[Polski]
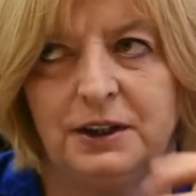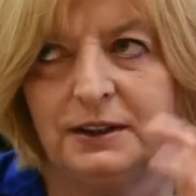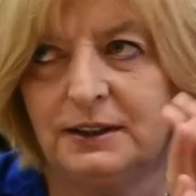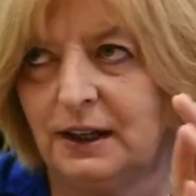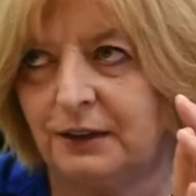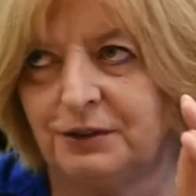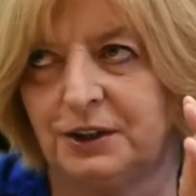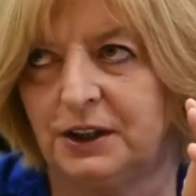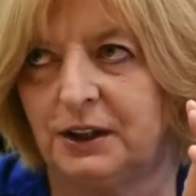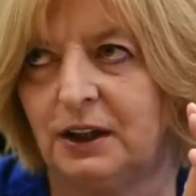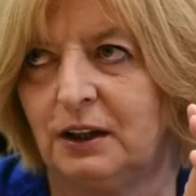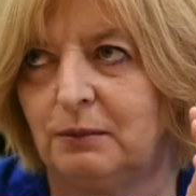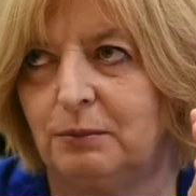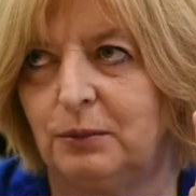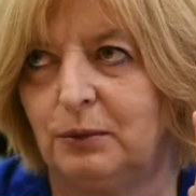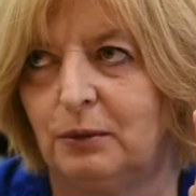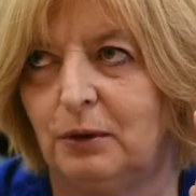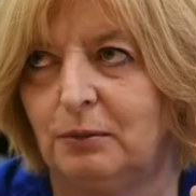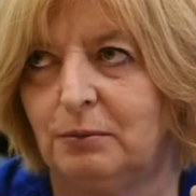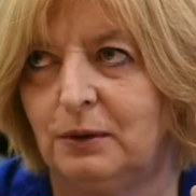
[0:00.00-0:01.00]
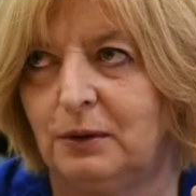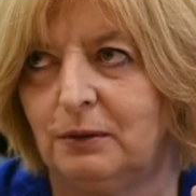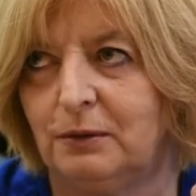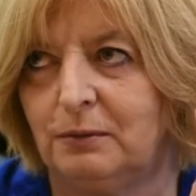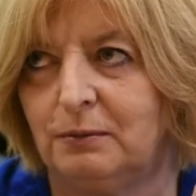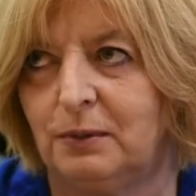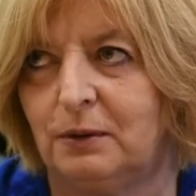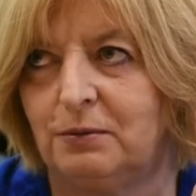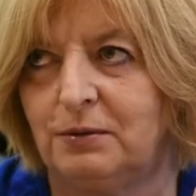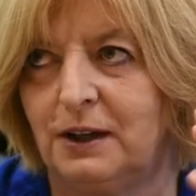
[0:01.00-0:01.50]
Nie zawsze tak było, bo,
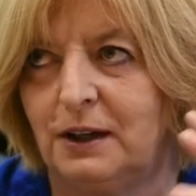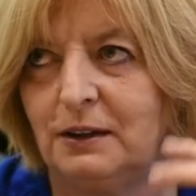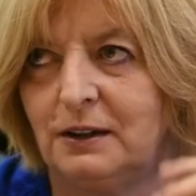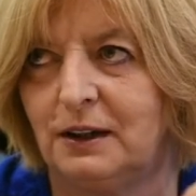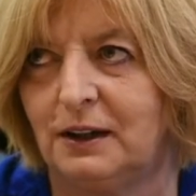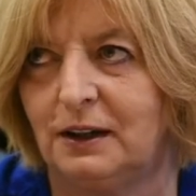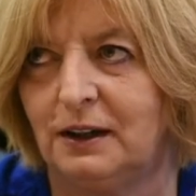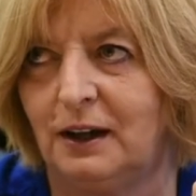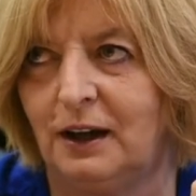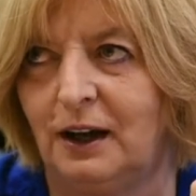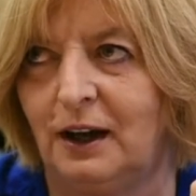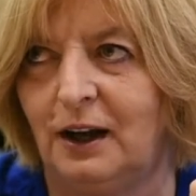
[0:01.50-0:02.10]
bo wielki